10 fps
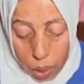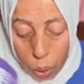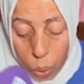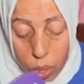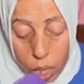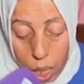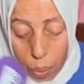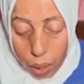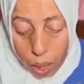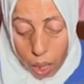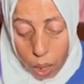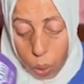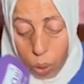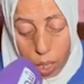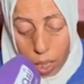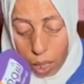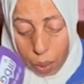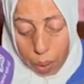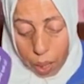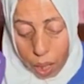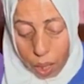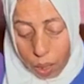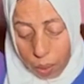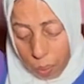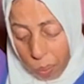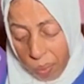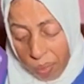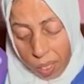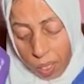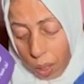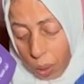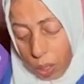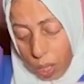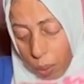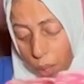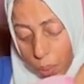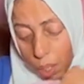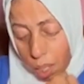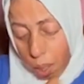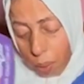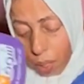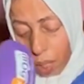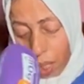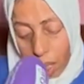كلشي كيبغيها كلشي كيبغيها كلشي كيبغي ليا بنتي